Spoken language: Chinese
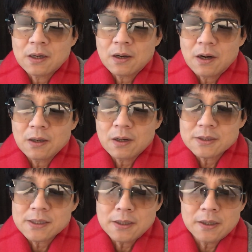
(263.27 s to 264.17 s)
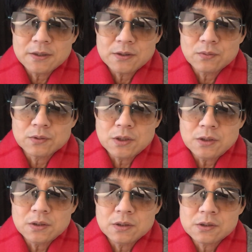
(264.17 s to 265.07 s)
而二零二三年这种
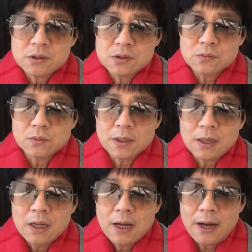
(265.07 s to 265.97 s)
经济刺骨的